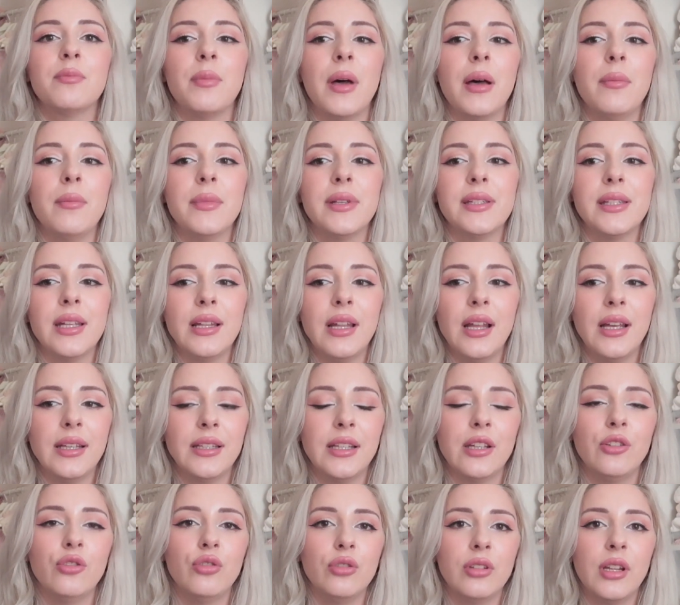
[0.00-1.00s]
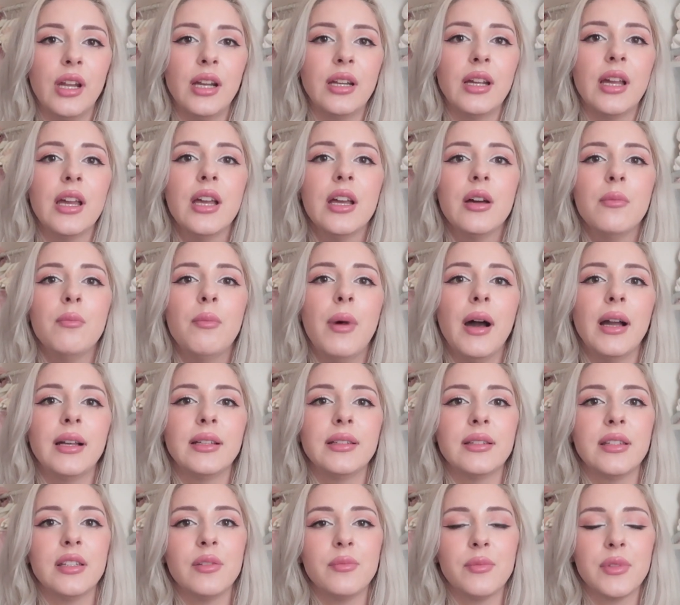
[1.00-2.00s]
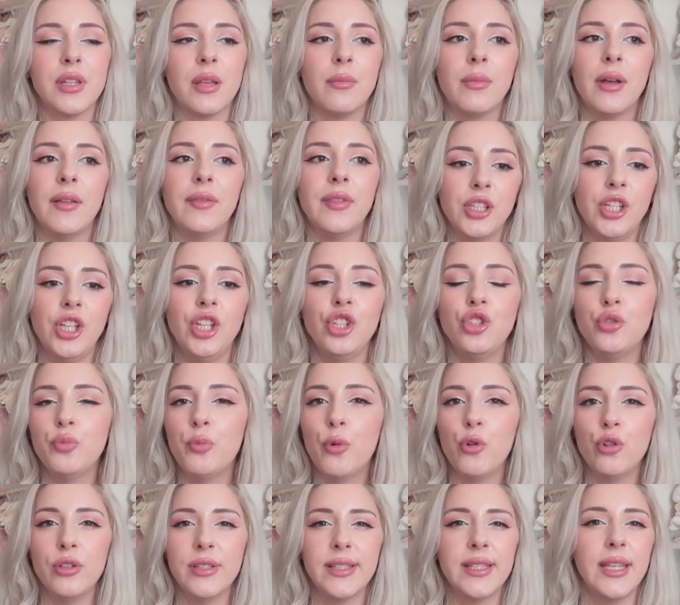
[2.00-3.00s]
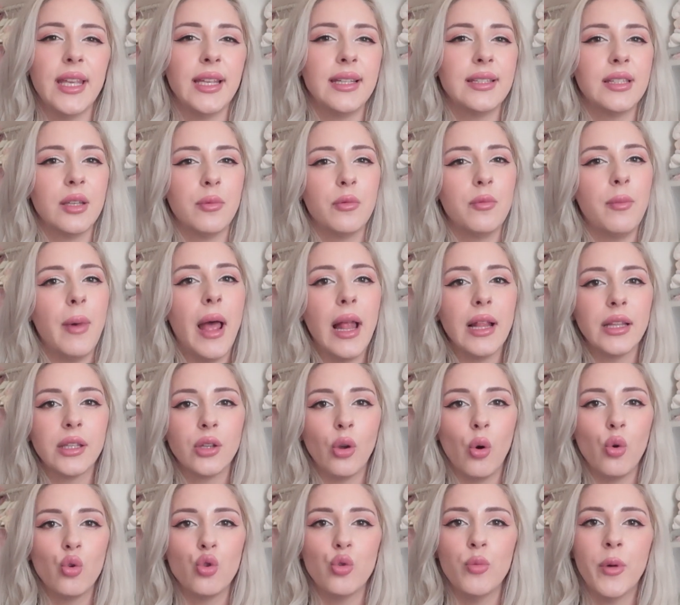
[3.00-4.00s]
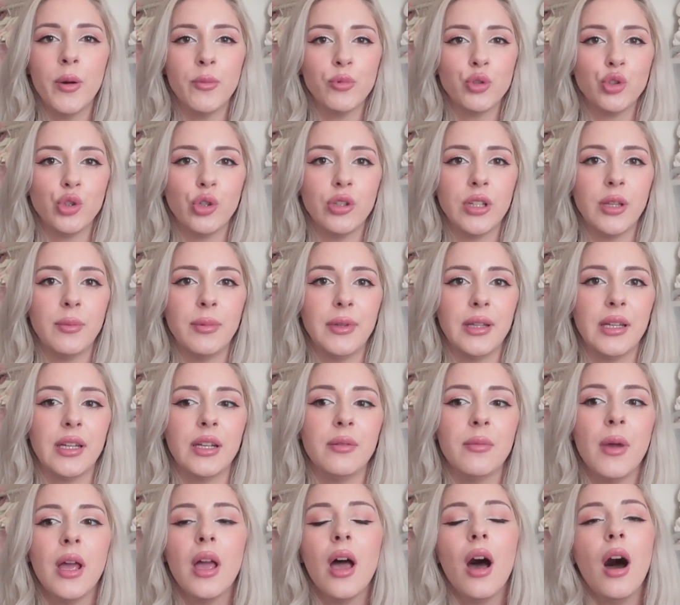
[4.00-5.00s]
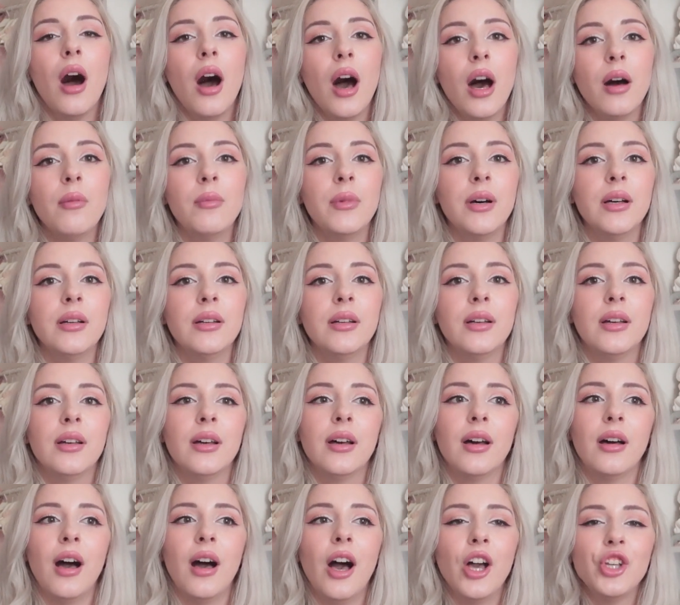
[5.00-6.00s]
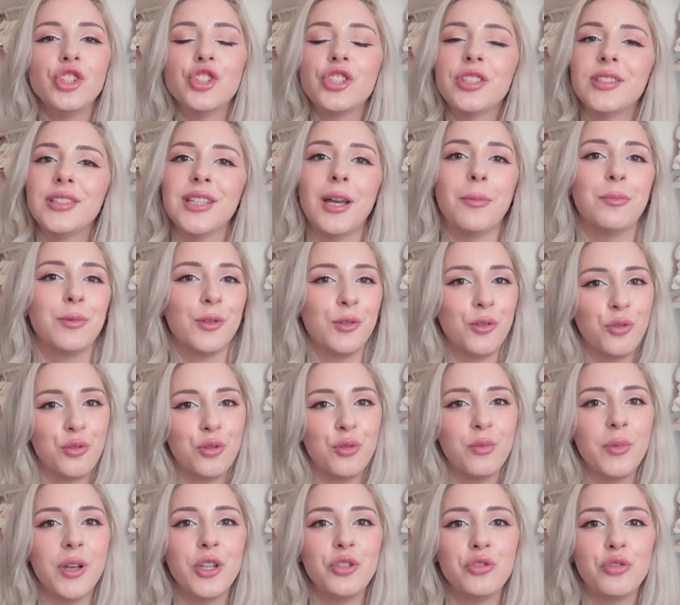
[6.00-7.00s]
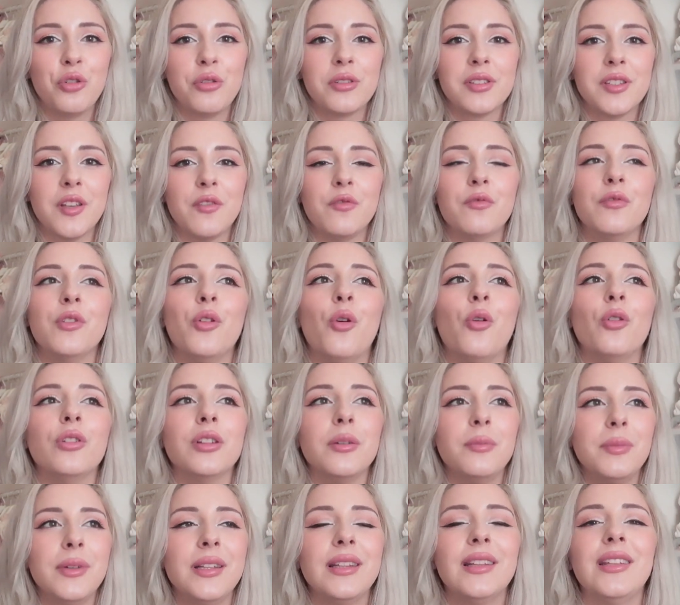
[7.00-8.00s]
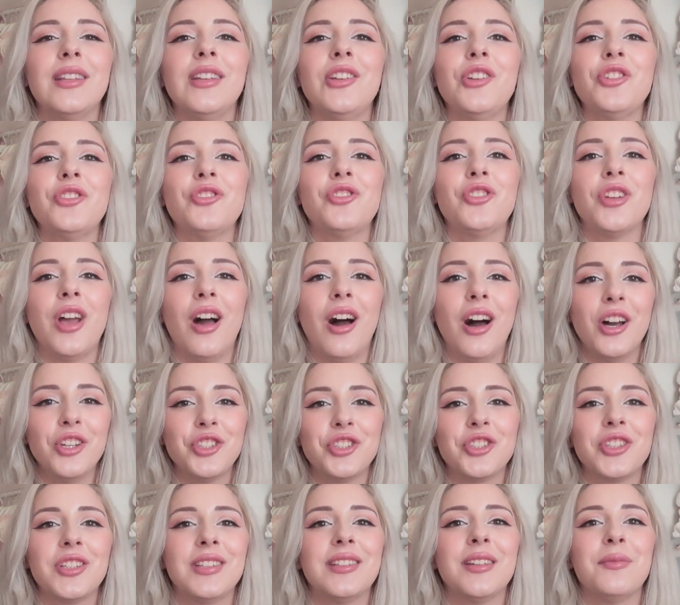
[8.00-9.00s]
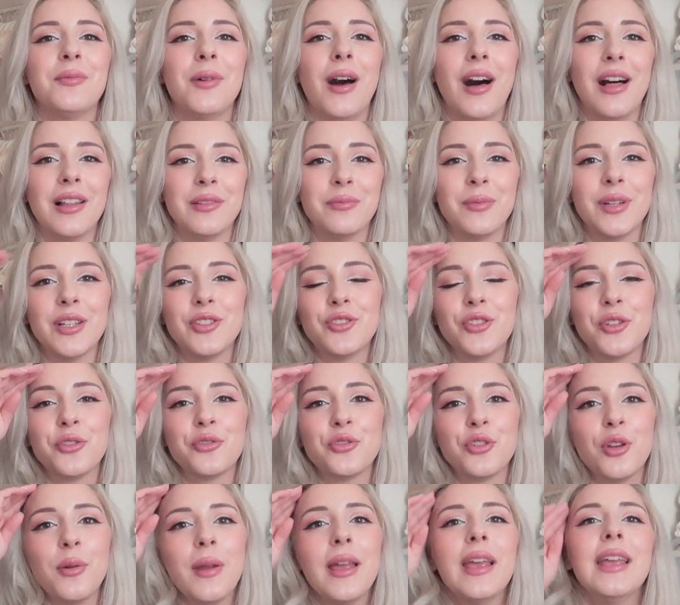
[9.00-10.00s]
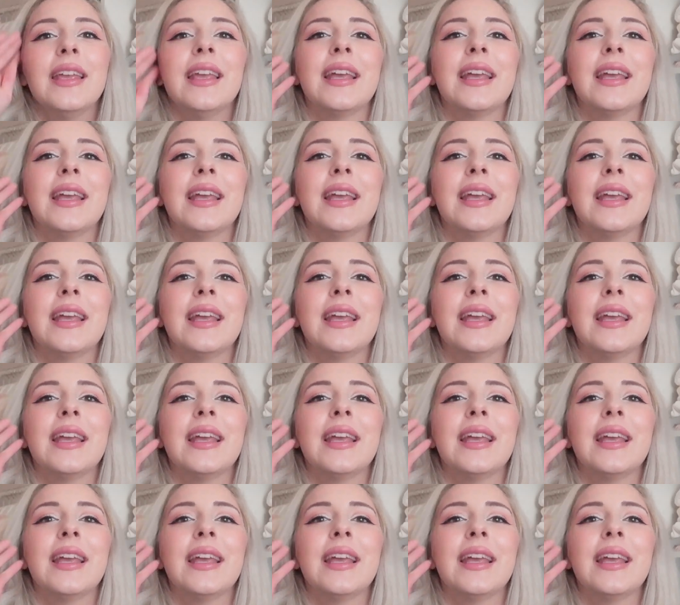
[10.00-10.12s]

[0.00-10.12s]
Ben mesela genel olarak baktığım zaman hiç polisiye kitabı belki okumamış olabilirim ama aşk kitapları okumayı çok seviyorum ve olabildiğince aşk kitabı almaya çalışıyorum.